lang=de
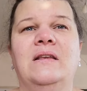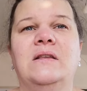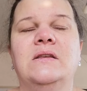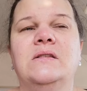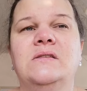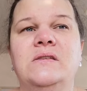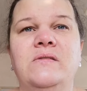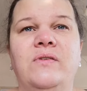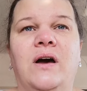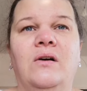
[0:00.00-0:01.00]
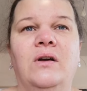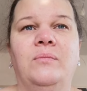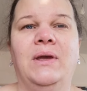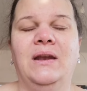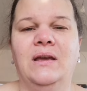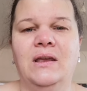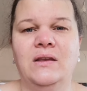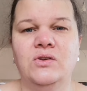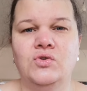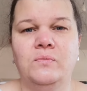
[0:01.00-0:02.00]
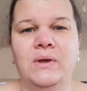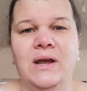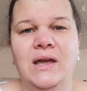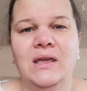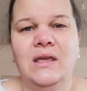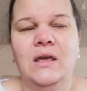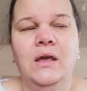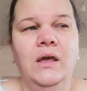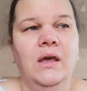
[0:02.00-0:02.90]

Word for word: intensiv auch im energetischen Bereich,